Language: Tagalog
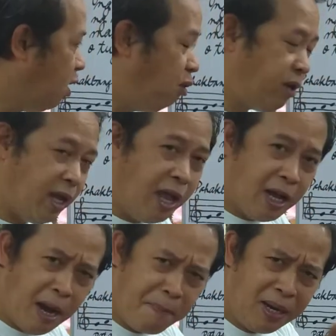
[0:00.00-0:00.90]
Okay,
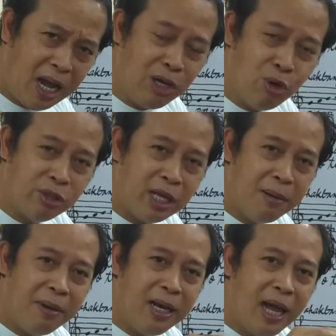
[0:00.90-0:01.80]
kapag ang nota
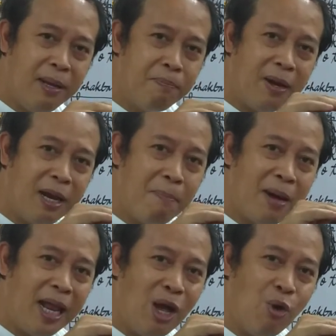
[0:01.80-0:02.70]
naman ay
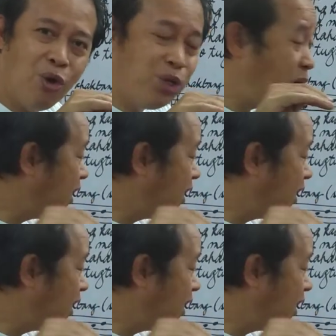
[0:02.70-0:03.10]
pare-pareho, yun